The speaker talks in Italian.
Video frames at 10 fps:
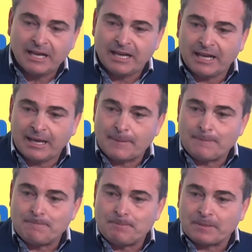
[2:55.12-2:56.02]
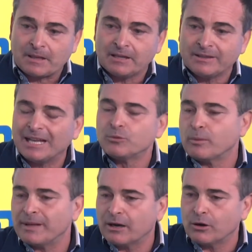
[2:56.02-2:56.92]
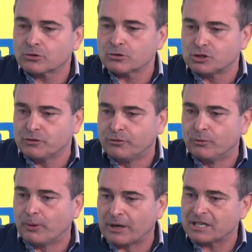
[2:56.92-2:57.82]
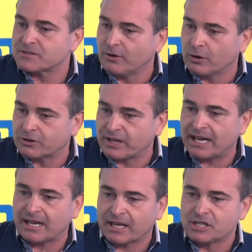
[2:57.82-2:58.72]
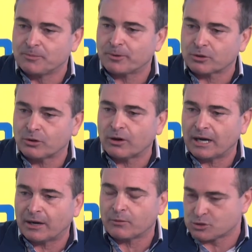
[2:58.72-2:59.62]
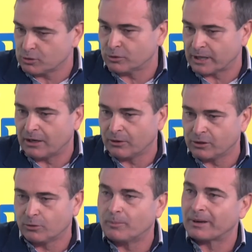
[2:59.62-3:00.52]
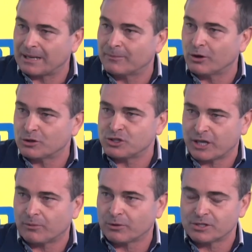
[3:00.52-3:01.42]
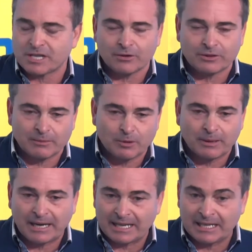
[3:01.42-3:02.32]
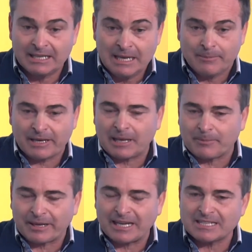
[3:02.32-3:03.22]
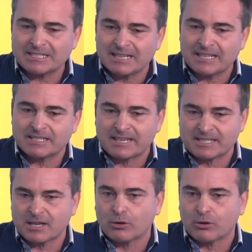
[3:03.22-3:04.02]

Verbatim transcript: E, ehm, nel 2008 ci fu poi la svolta che ci portò a questo modello di cui parliamo oggi, che è quello di Second Hand Mobile. Perché? Perché l'azienda si rese